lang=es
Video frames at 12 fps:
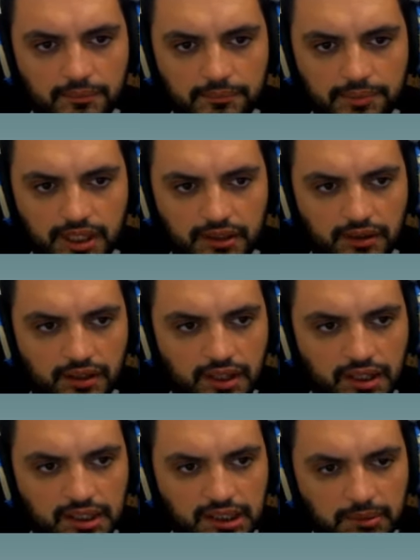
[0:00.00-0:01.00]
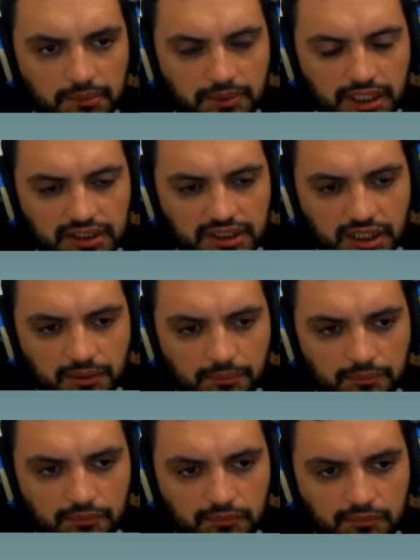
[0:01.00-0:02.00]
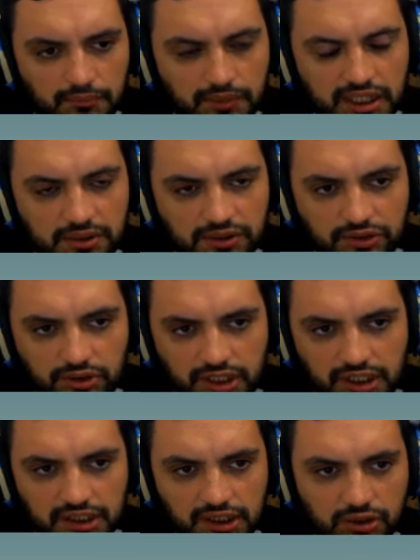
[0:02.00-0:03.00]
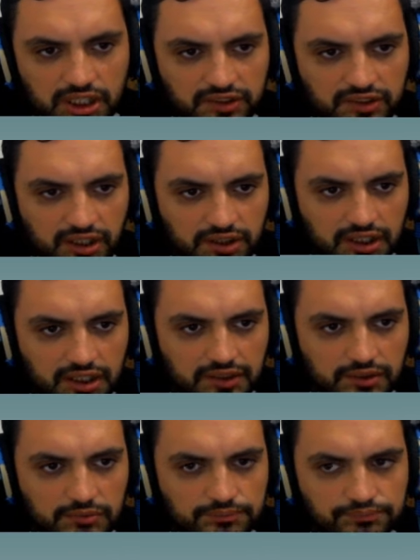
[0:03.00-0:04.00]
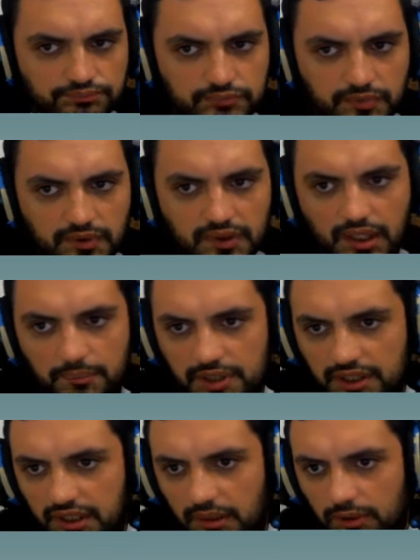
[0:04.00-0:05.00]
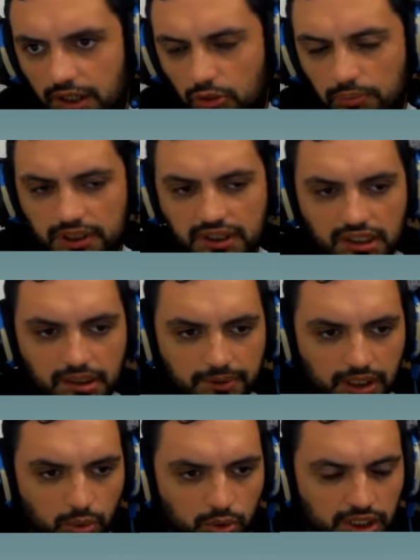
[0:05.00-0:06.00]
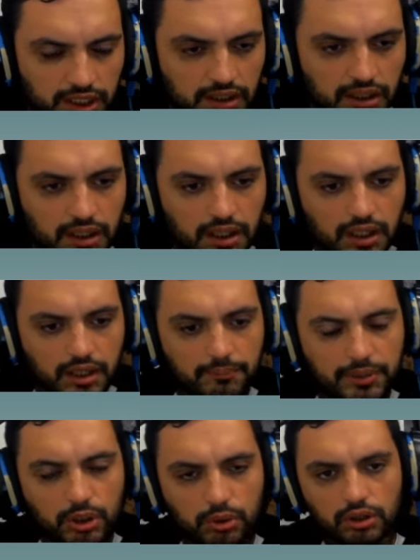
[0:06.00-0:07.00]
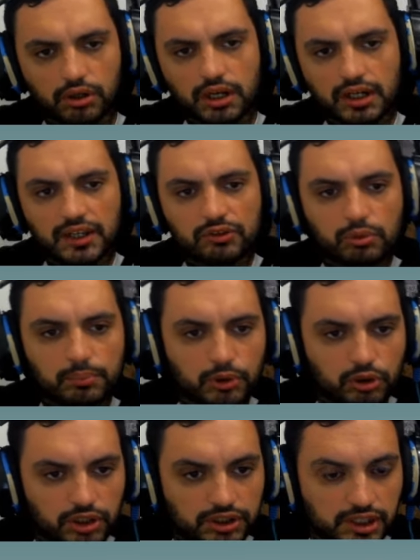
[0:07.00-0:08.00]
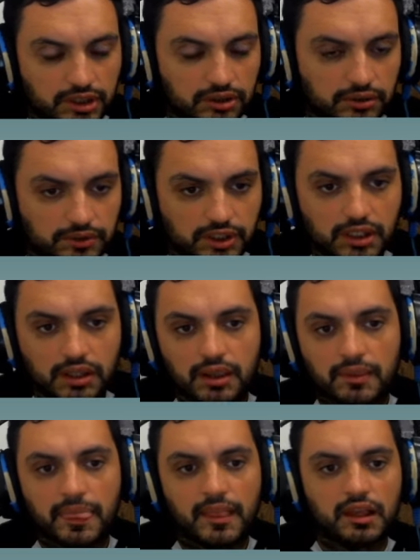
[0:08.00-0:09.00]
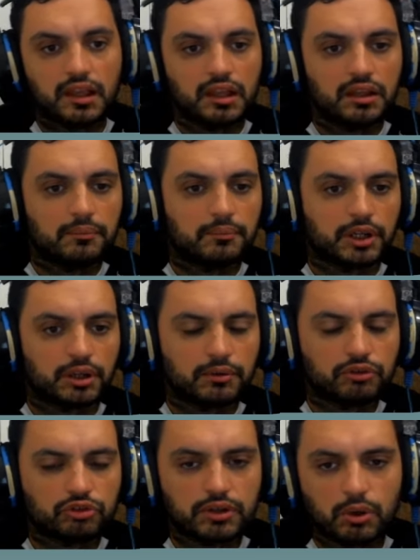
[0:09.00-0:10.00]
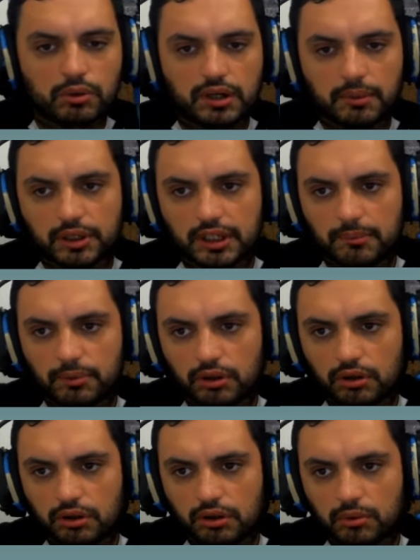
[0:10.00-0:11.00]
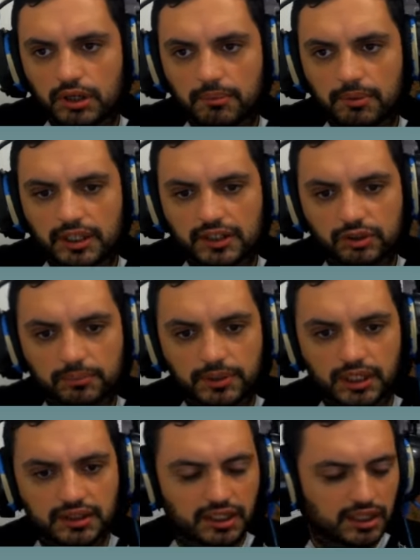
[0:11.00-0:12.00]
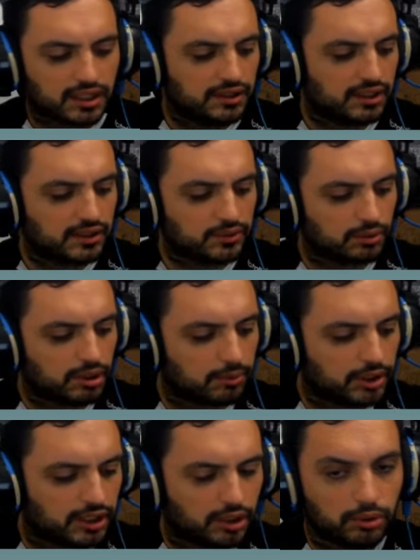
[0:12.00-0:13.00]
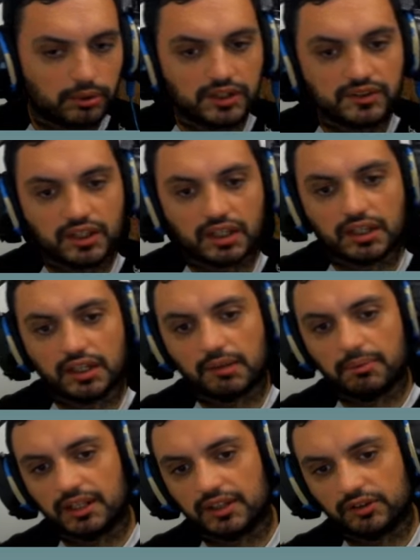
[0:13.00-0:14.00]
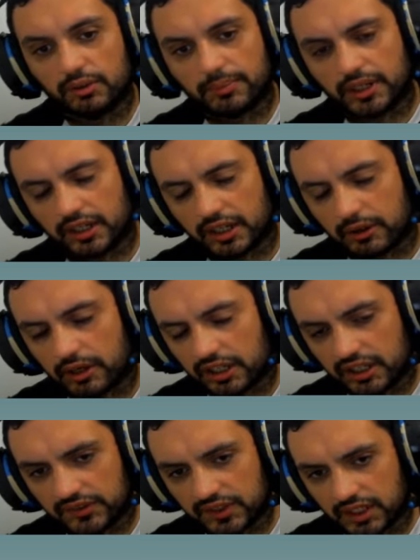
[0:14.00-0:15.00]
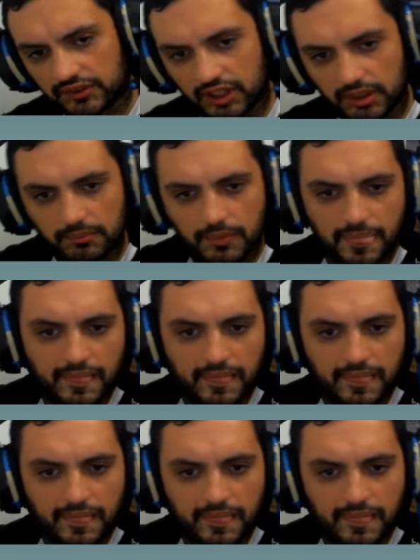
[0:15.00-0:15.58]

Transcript: Bien, acá también van a tener más división de categorías en este caso. También tenemos la lupita acá para buscar. Pero bueno, acá es un poco distinto, ¿sí? Bueno, yo voy a buscar, por ejemplo, una aplicación para instalar. En este caso voy a poner el OBS, que es la aplicación para grabar y hacer stream.